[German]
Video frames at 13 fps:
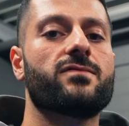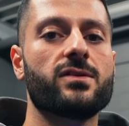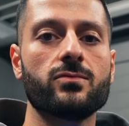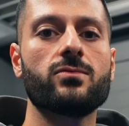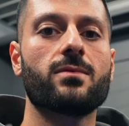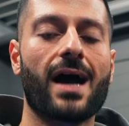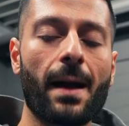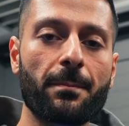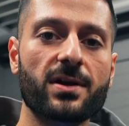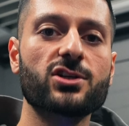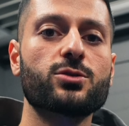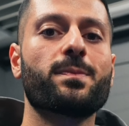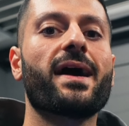wenn du
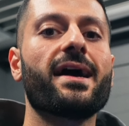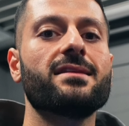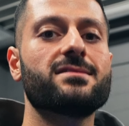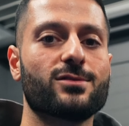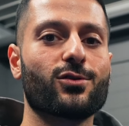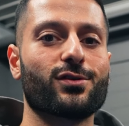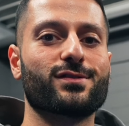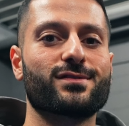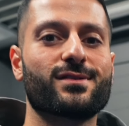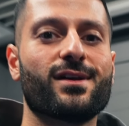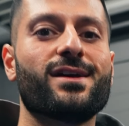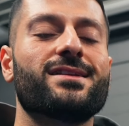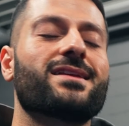abgespreizt
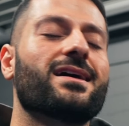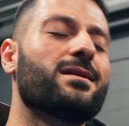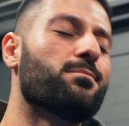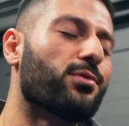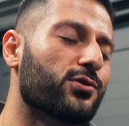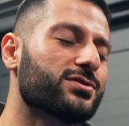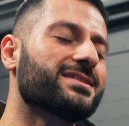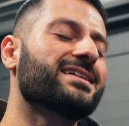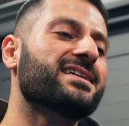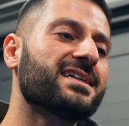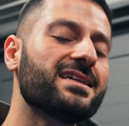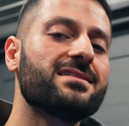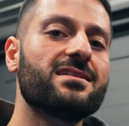drückst, deine Brust
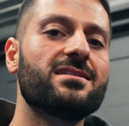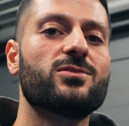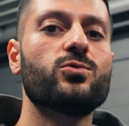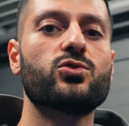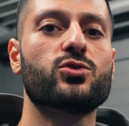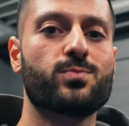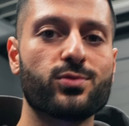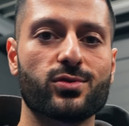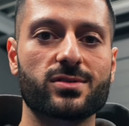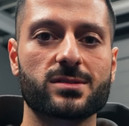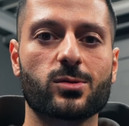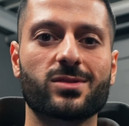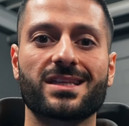richtig gut
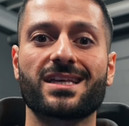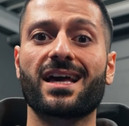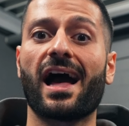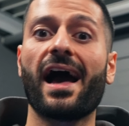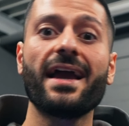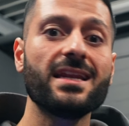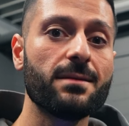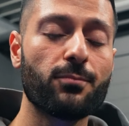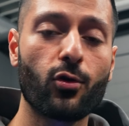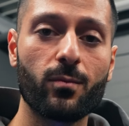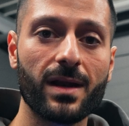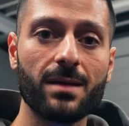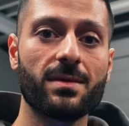spürst und keine
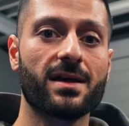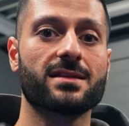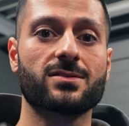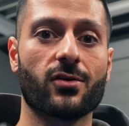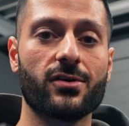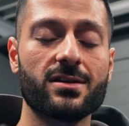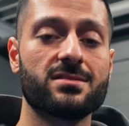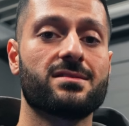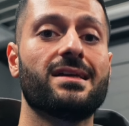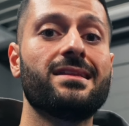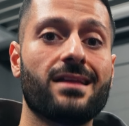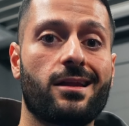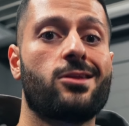Probleme erzeugst
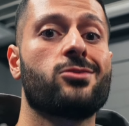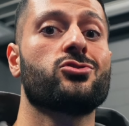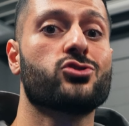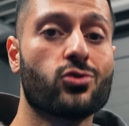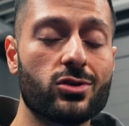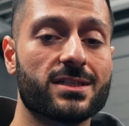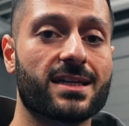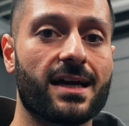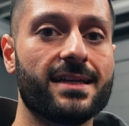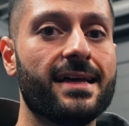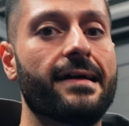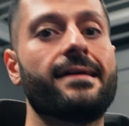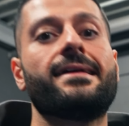in deinen
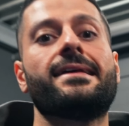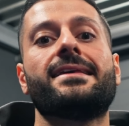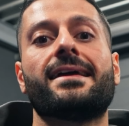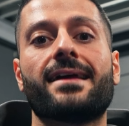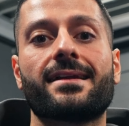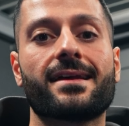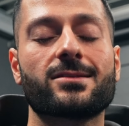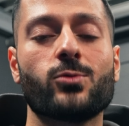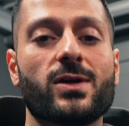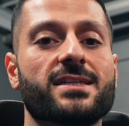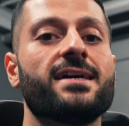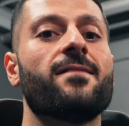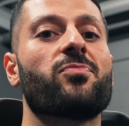Schultern, ja dann guess
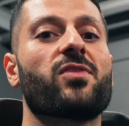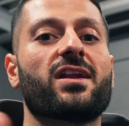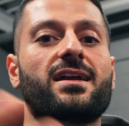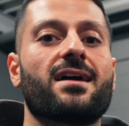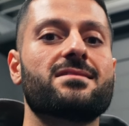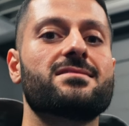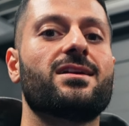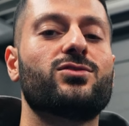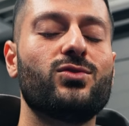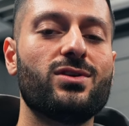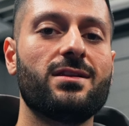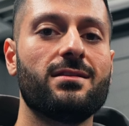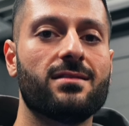what, dann kannst du
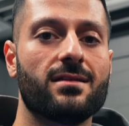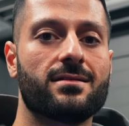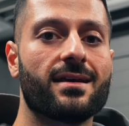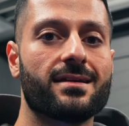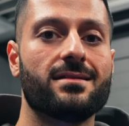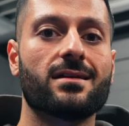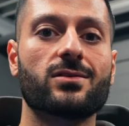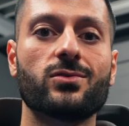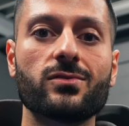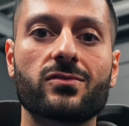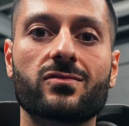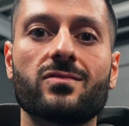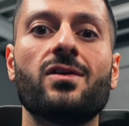natürlich diese Technik
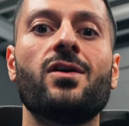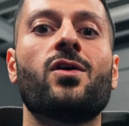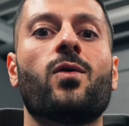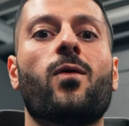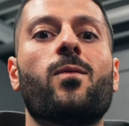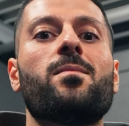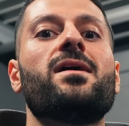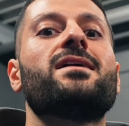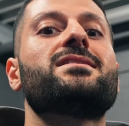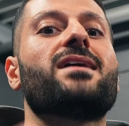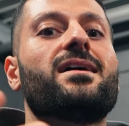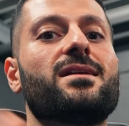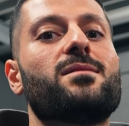nutzen, um
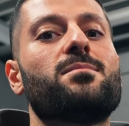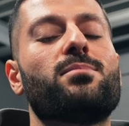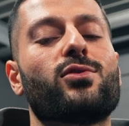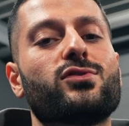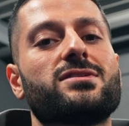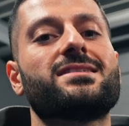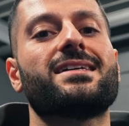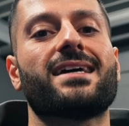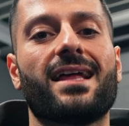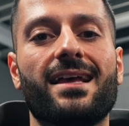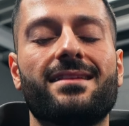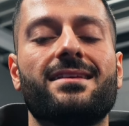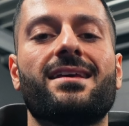deine Brust
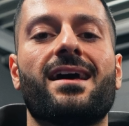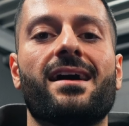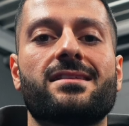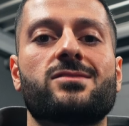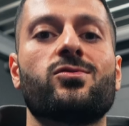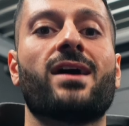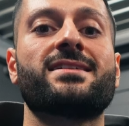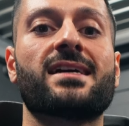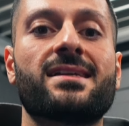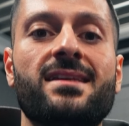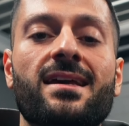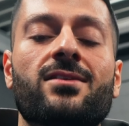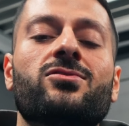richtig hart zu
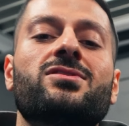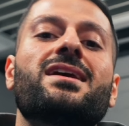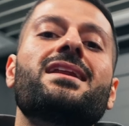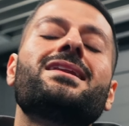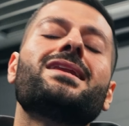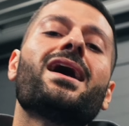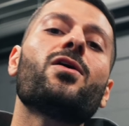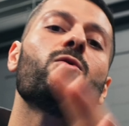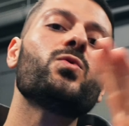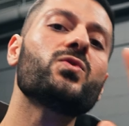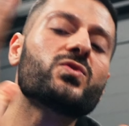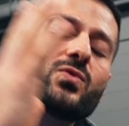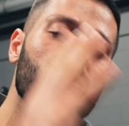attackieren. Und
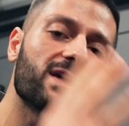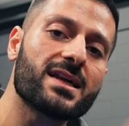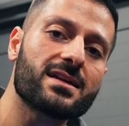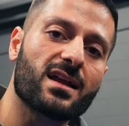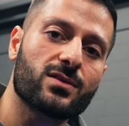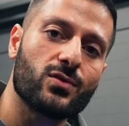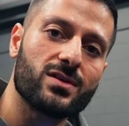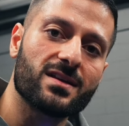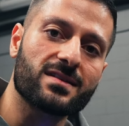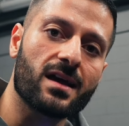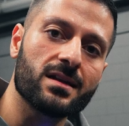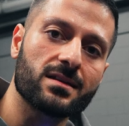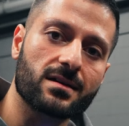genauso gilt natürlich das
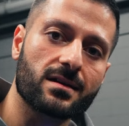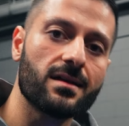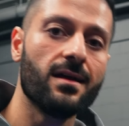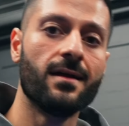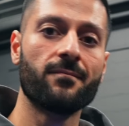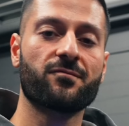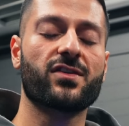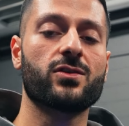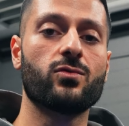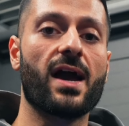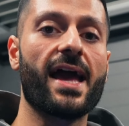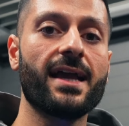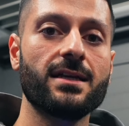andere. Wenn
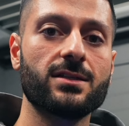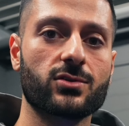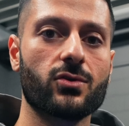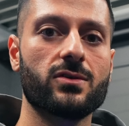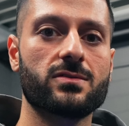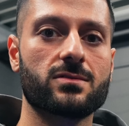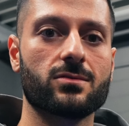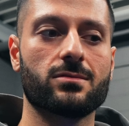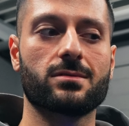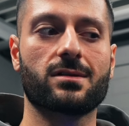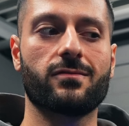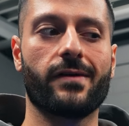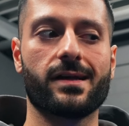du eng drückst
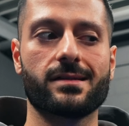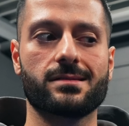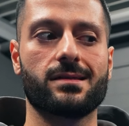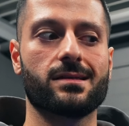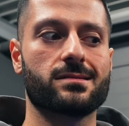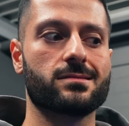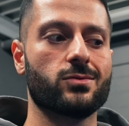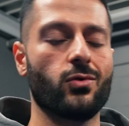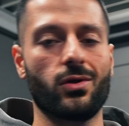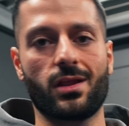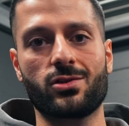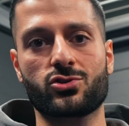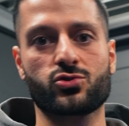und quasi es nur
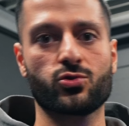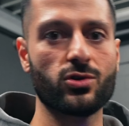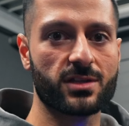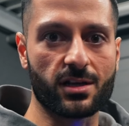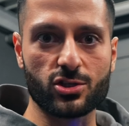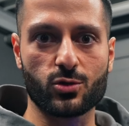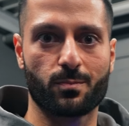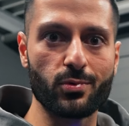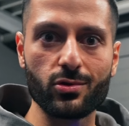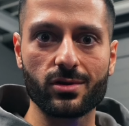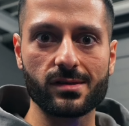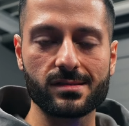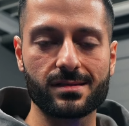in den Schultern
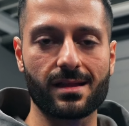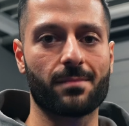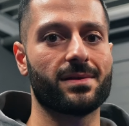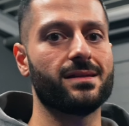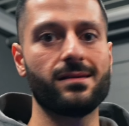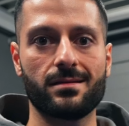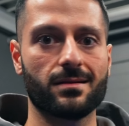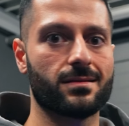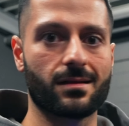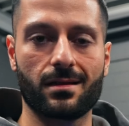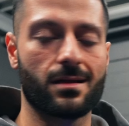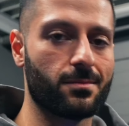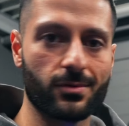spürst, aber nicht in
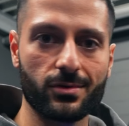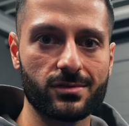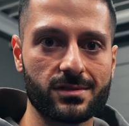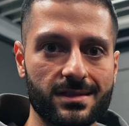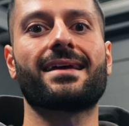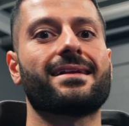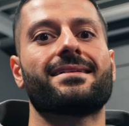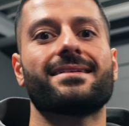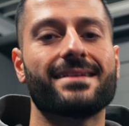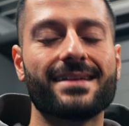deiner Brust, dann